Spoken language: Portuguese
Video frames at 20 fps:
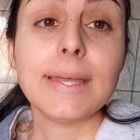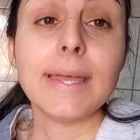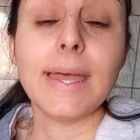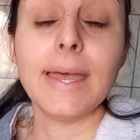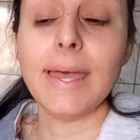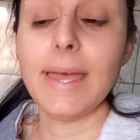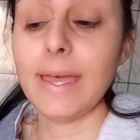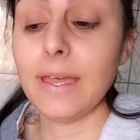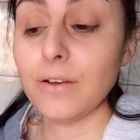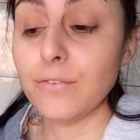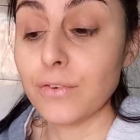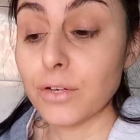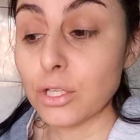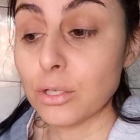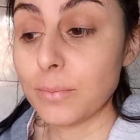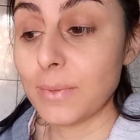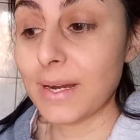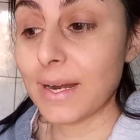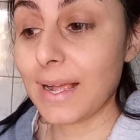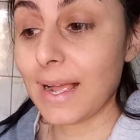É, eu vou
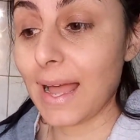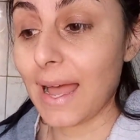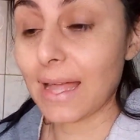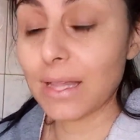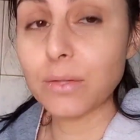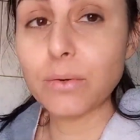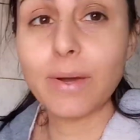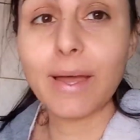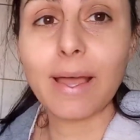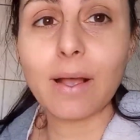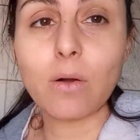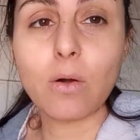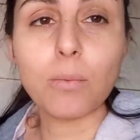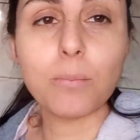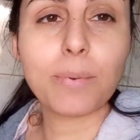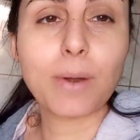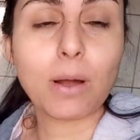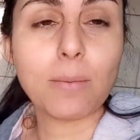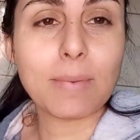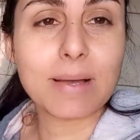no mercado é,
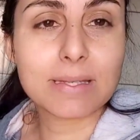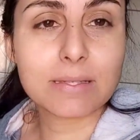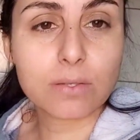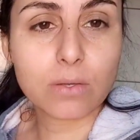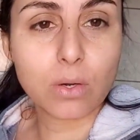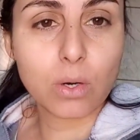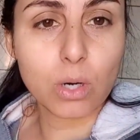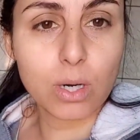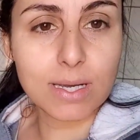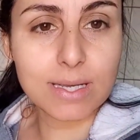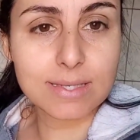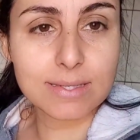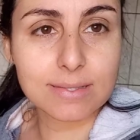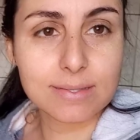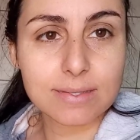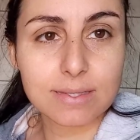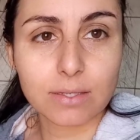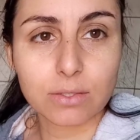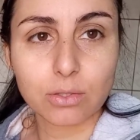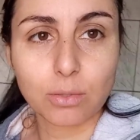comprar umas
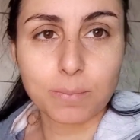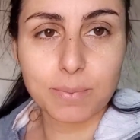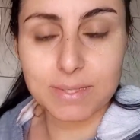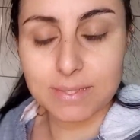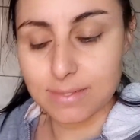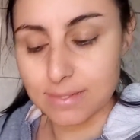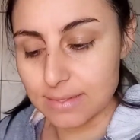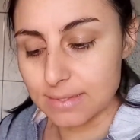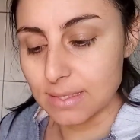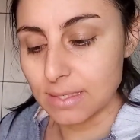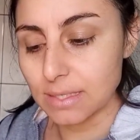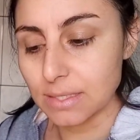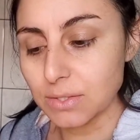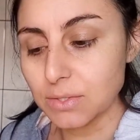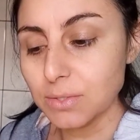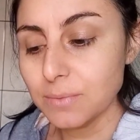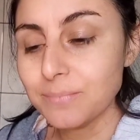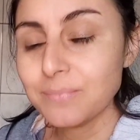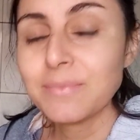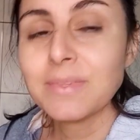coisas que eu tô
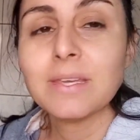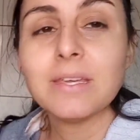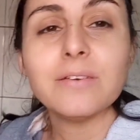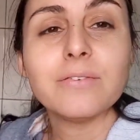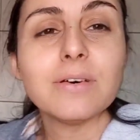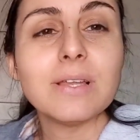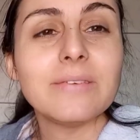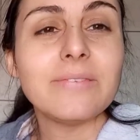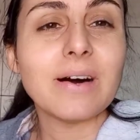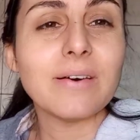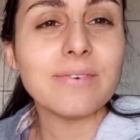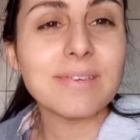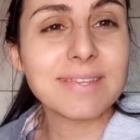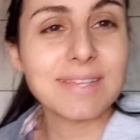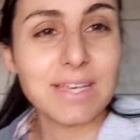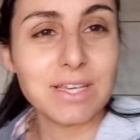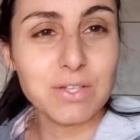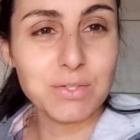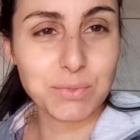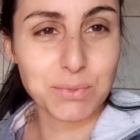precisando e vou levar
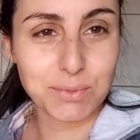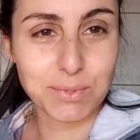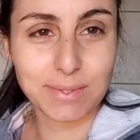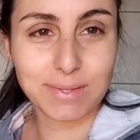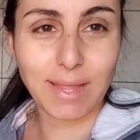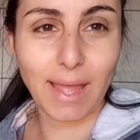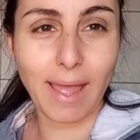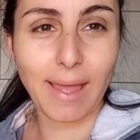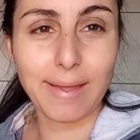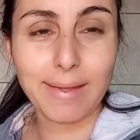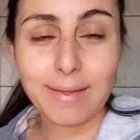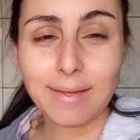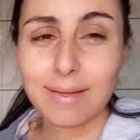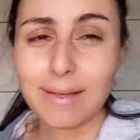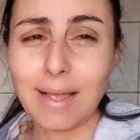vocês junto, tá?